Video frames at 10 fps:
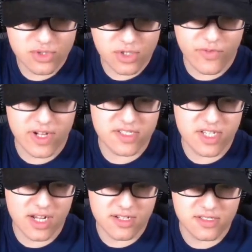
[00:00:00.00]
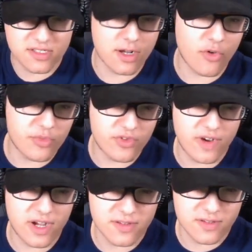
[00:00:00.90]
Gewalttaten, die auf mich
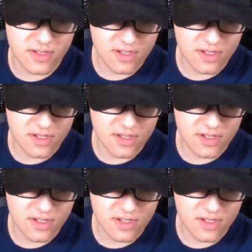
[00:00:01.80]
warten?